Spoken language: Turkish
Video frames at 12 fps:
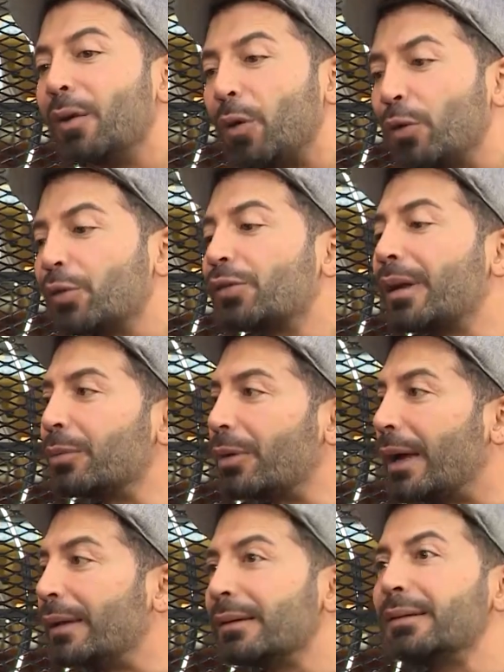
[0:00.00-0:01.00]
O yüzden bu
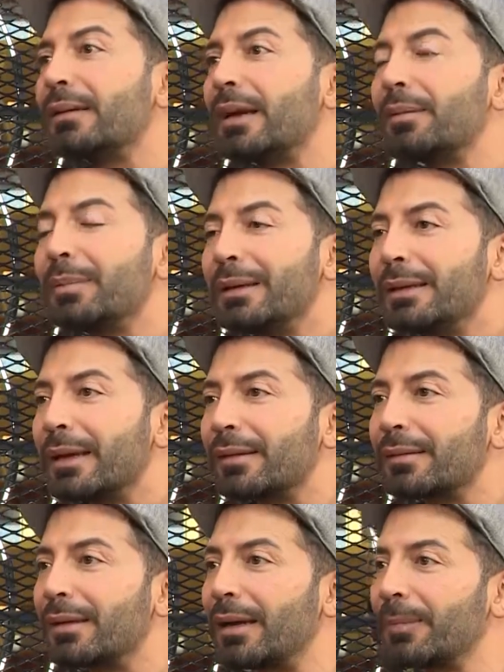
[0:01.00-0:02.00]
Elon'lar, Bill
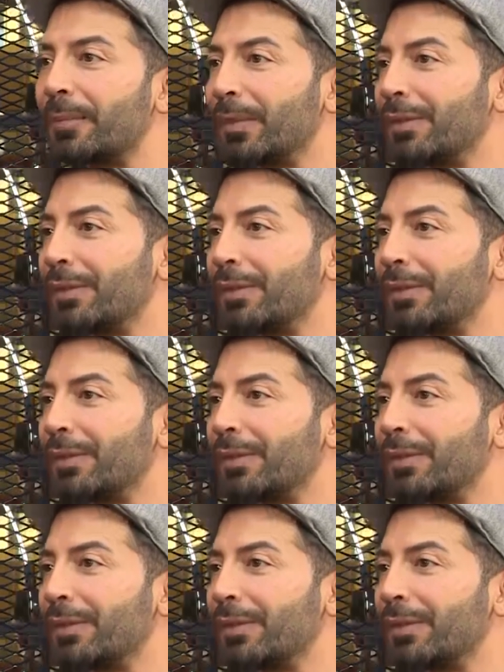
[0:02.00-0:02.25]
Gates'ler,